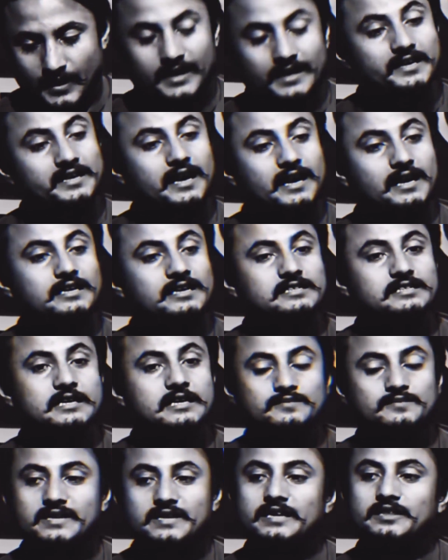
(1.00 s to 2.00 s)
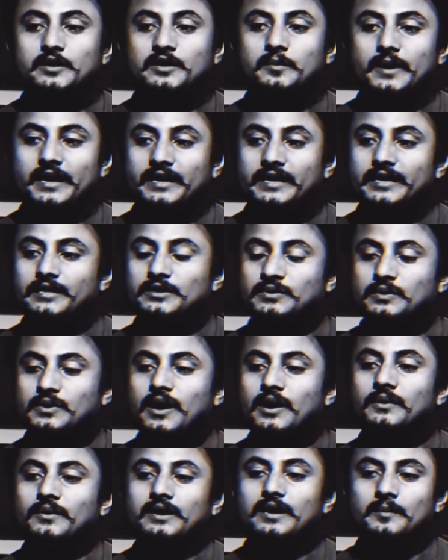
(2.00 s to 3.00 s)
कि बेटियां नसीब से तो बेटे
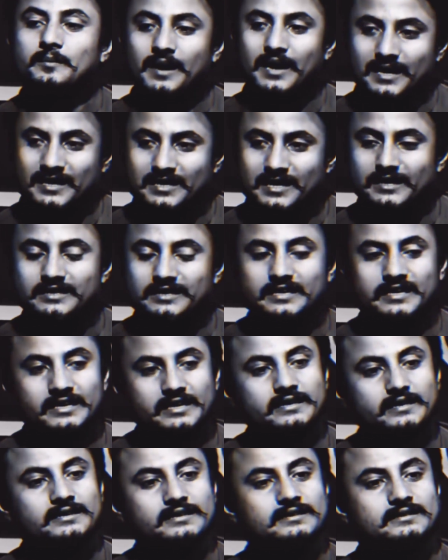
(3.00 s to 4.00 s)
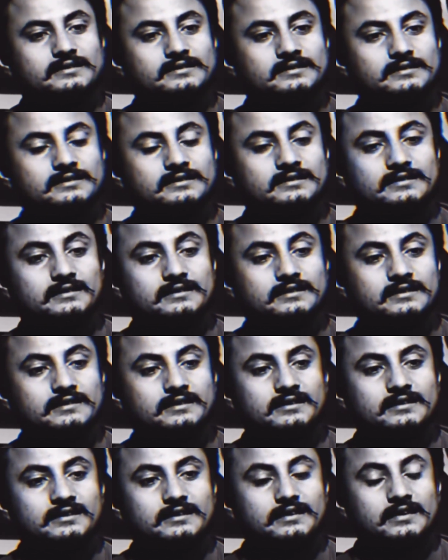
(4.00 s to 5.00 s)
दुआओं के बाद आते हैं
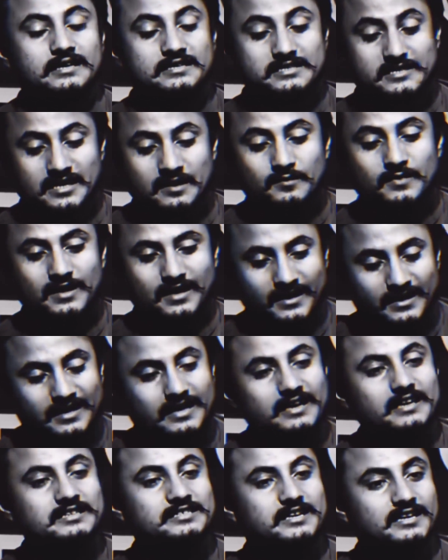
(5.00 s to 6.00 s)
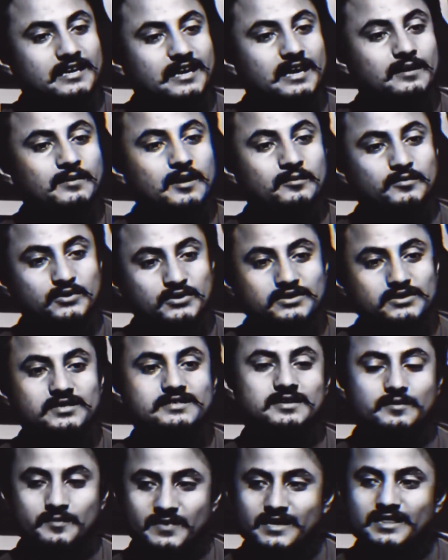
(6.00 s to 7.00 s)
अजी हम लड़के हैं जनाब हम
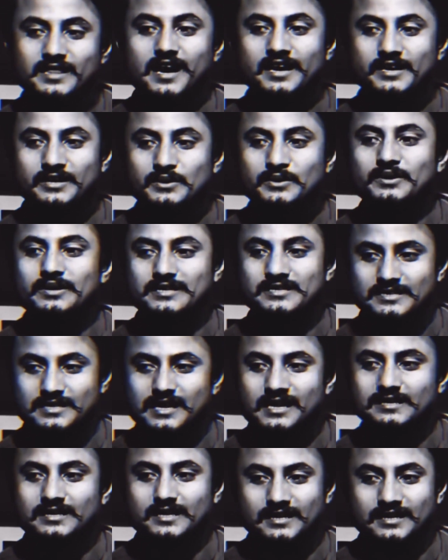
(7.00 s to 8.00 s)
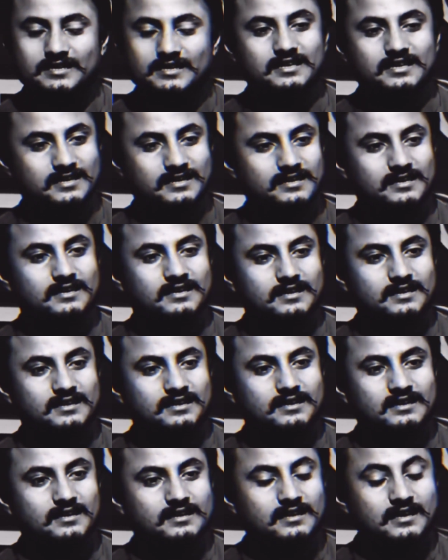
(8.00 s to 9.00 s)
कुछ जिम्मेदारियों के साथ आते
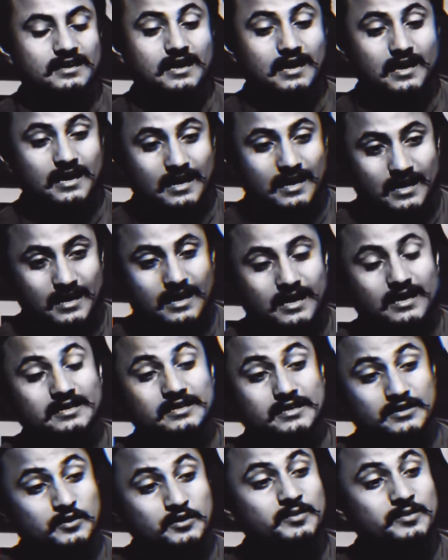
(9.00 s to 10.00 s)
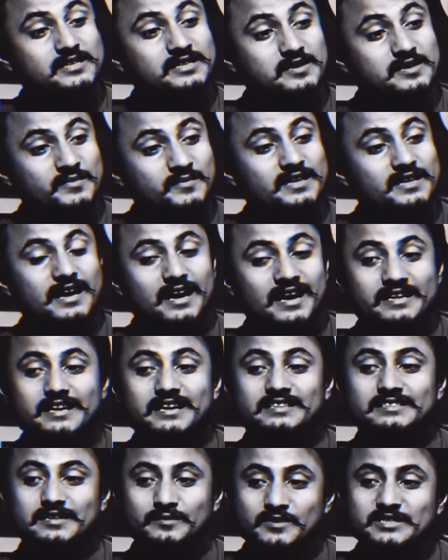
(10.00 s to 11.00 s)
हैं आधी उम्र
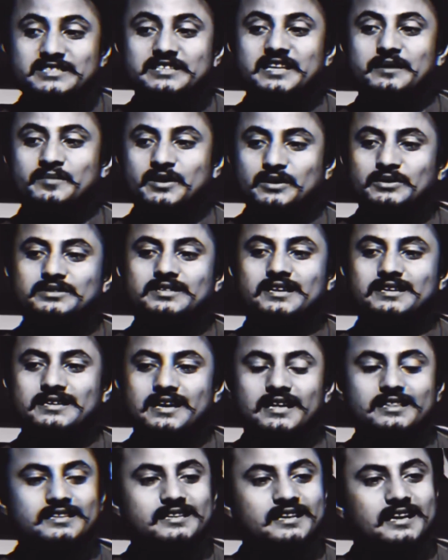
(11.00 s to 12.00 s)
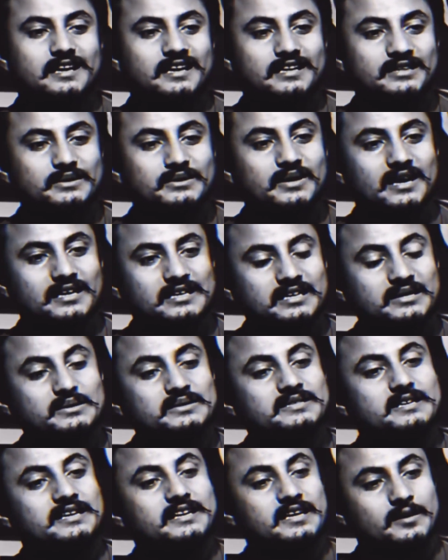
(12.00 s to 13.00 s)
जिम्मेदारियां समझने में गुजर जाती है तो
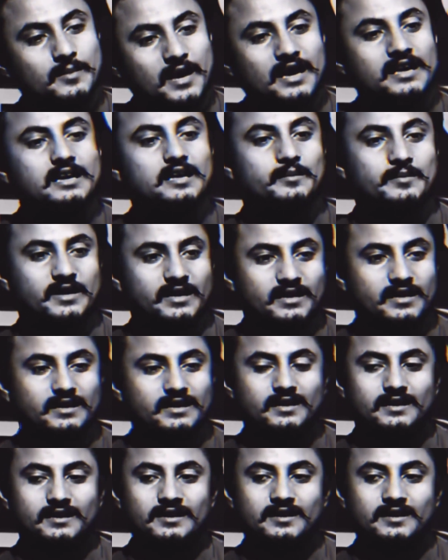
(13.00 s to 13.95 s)
आधी उसे निभाने में